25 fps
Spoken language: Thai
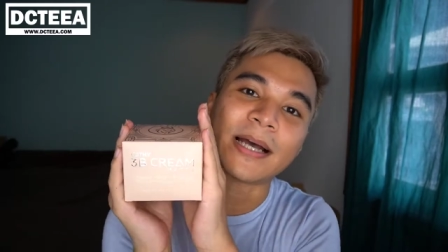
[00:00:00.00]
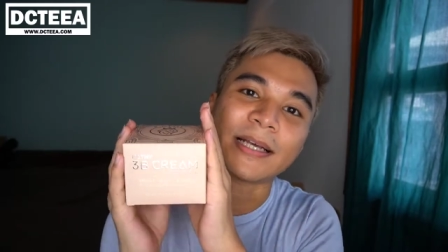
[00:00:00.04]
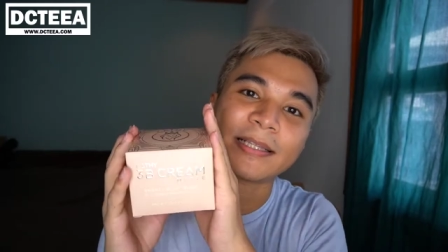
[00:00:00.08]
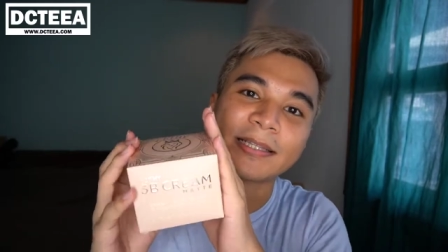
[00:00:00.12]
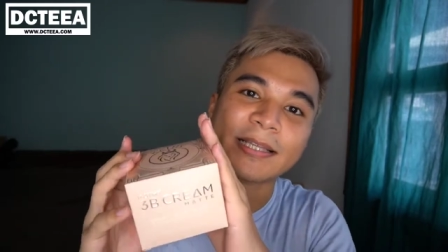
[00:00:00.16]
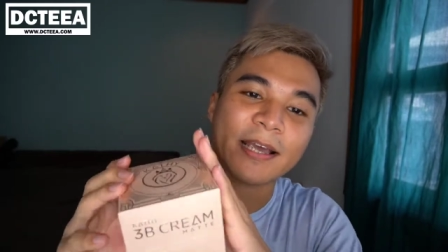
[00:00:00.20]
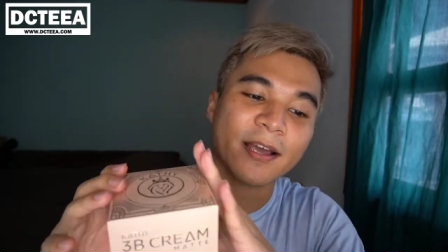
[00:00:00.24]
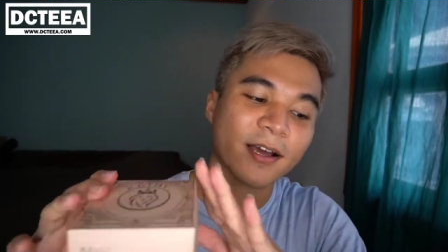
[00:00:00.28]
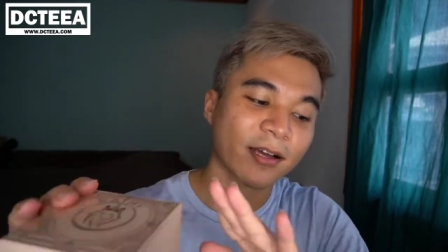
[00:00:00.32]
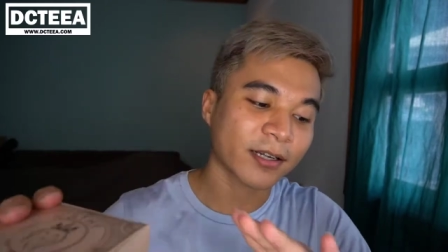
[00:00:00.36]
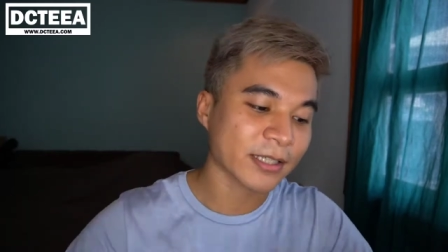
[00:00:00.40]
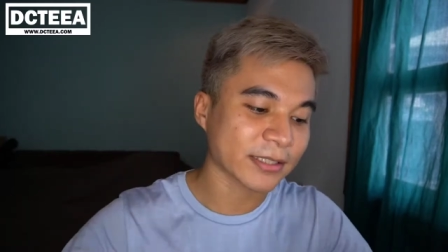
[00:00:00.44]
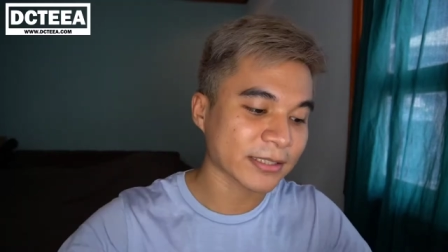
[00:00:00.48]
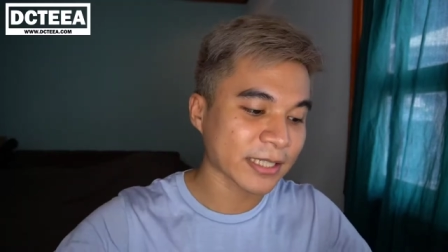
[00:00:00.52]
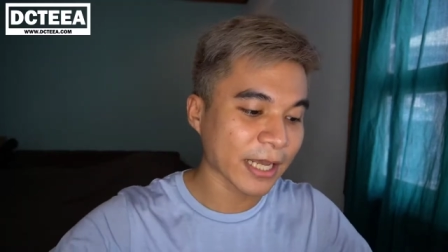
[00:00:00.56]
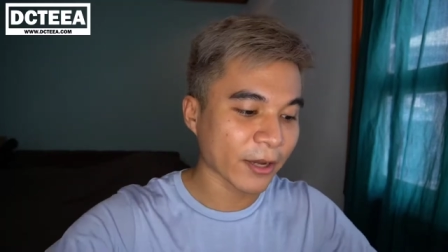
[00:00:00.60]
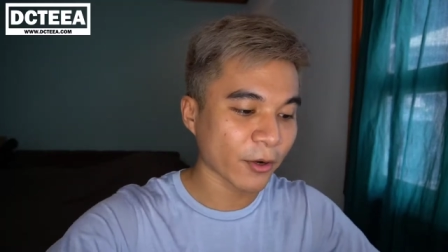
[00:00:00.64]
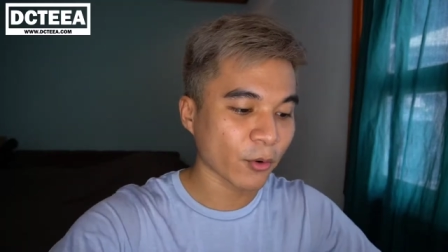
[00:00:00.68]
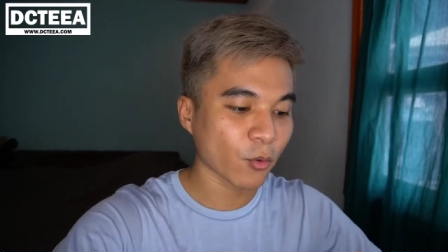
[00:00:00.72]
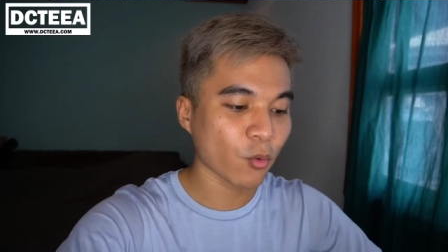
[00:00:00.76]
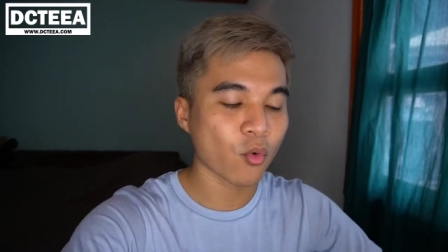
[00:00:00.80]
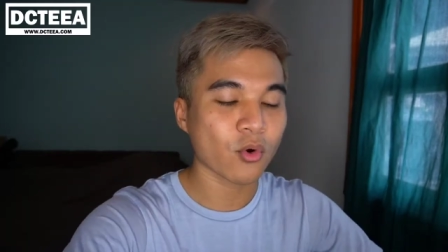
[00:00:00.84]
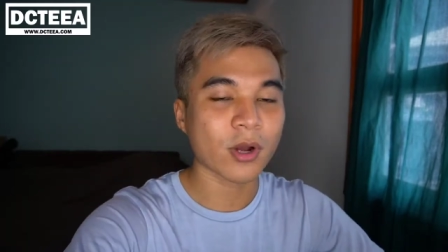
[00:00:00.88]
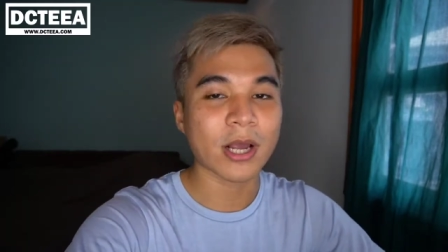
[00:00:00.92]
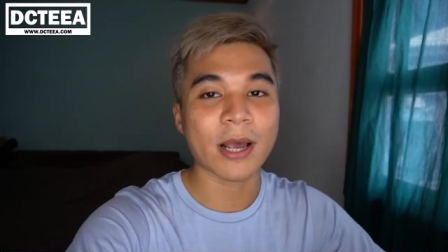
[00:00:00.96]
มาเต้ก็จะใช้
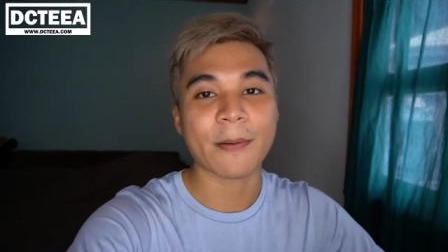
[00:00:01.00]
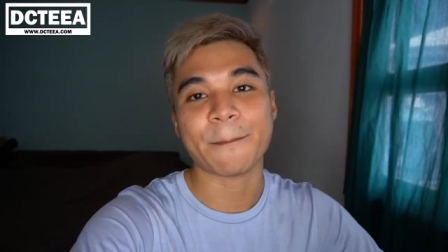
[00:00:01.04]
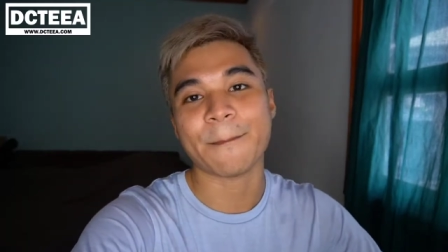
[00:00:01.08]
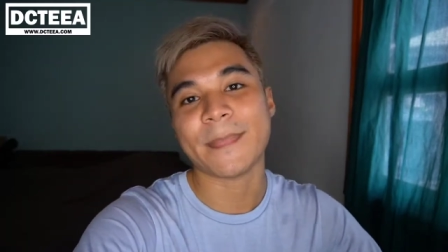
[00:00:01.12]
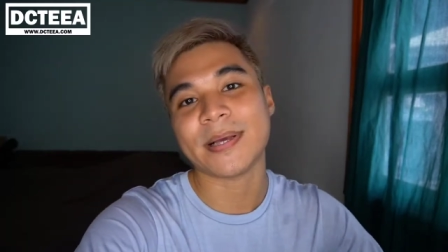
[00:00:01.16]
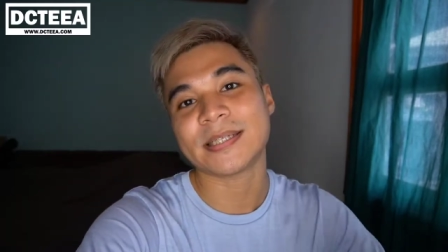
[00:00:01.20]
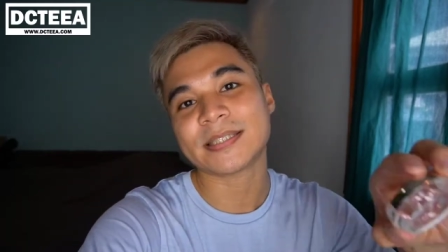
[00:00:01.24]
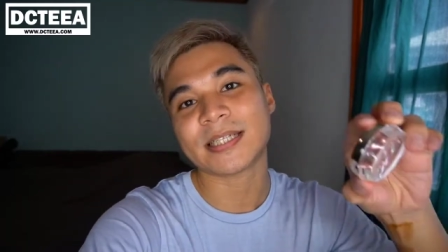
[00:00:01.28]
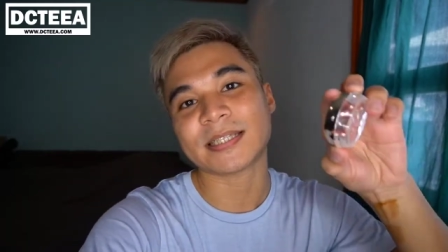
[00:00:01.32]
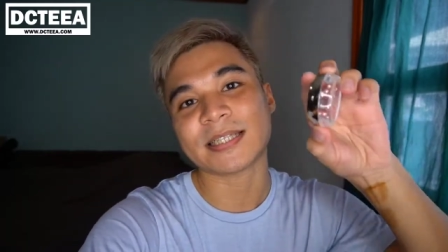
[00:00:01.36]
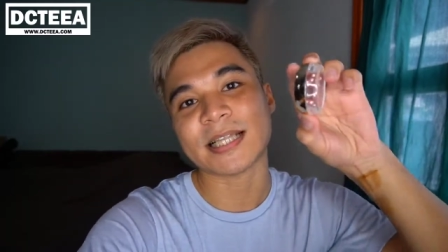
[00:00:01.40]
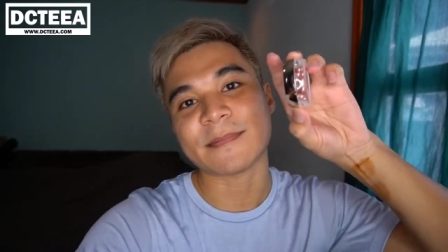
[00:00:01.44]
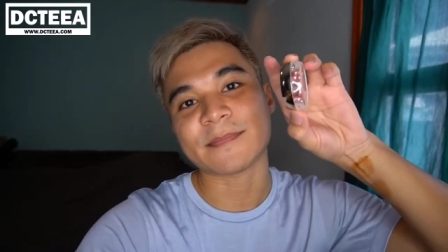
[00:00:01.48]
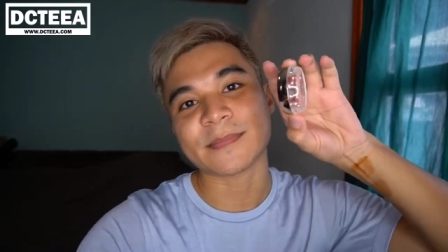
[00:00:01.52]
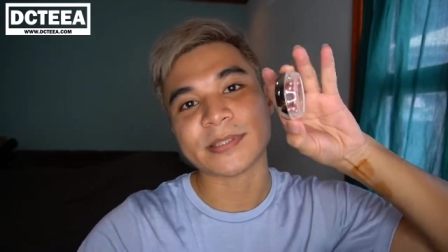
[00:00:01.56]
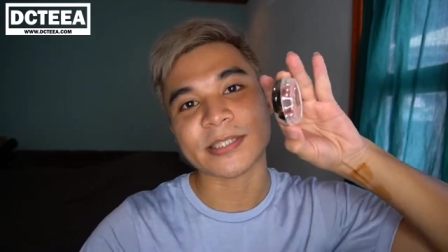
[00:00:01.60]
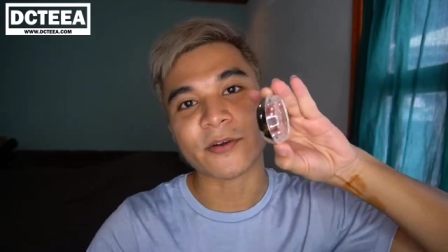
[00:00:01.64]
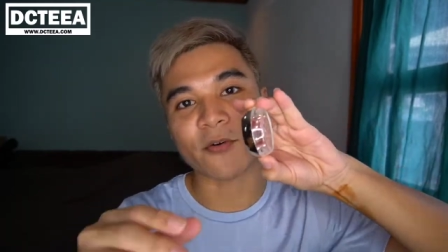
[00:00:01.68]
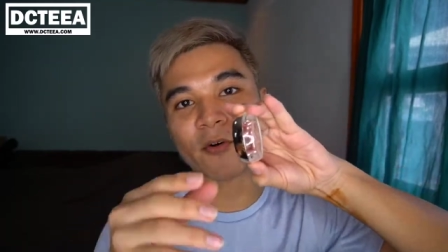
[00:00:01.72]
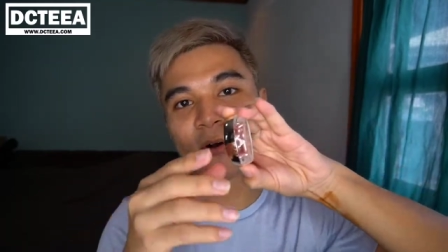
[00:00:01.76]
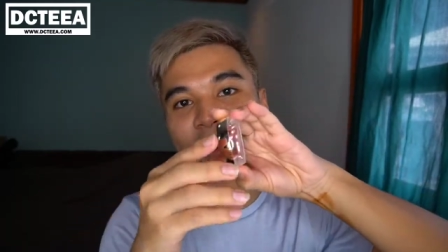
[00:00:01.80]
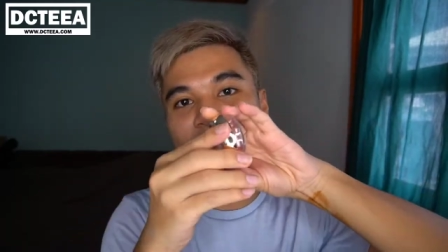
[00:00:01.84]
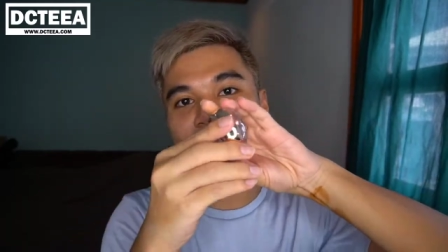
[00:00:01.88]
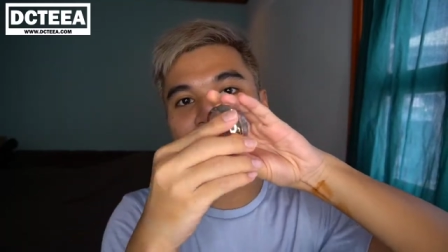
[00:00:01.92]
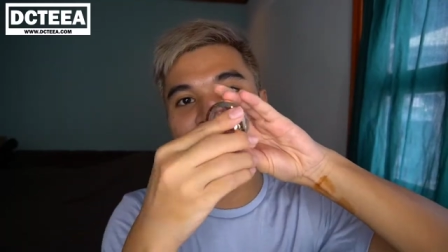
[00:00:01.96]
คู่กับเม็ดสเต็มเซล
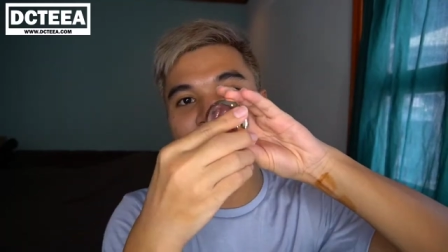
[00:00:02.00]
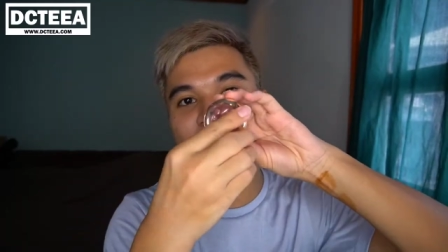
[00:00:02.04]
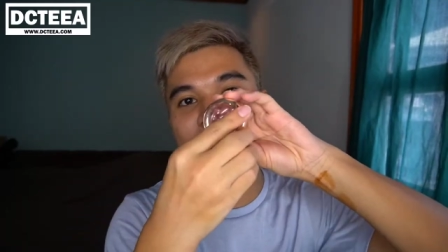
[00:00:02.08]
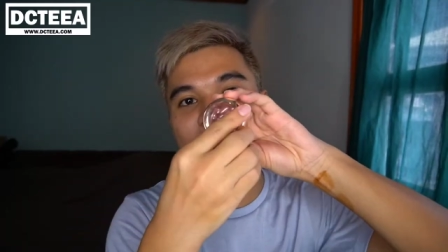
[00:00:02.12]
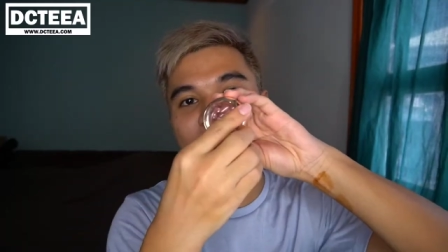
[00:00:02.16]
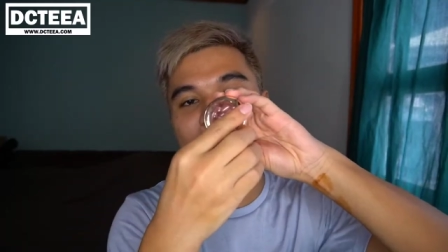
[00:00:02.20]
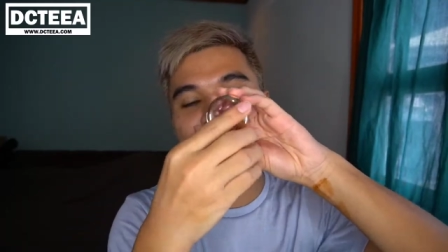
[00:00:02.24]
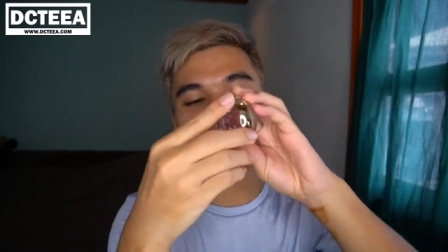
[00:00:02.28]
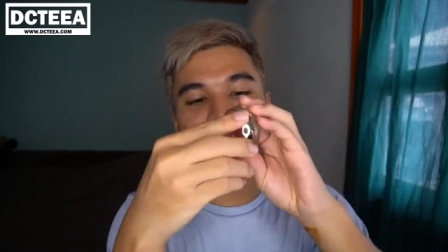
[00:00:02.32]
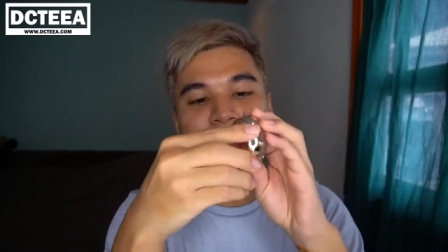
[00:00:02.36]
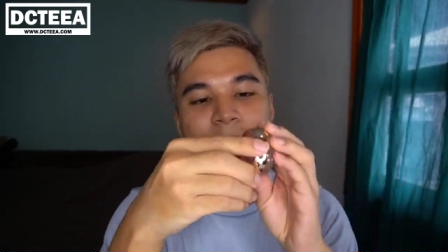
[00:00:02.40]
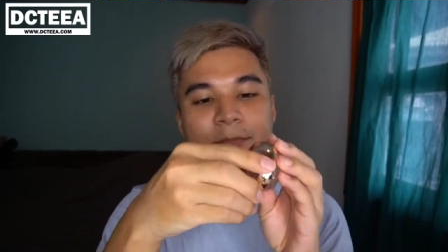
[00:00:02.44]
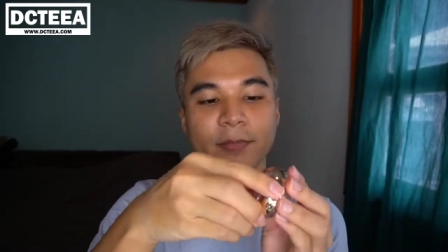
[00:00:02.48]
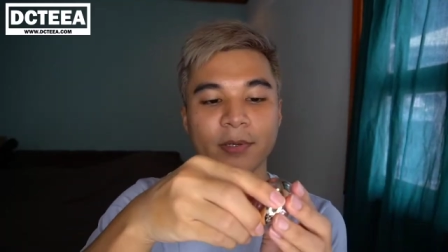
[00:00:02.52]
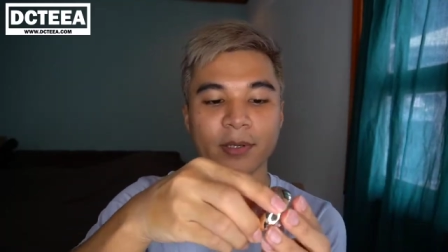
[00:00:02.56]
ล์ของเขานะครับ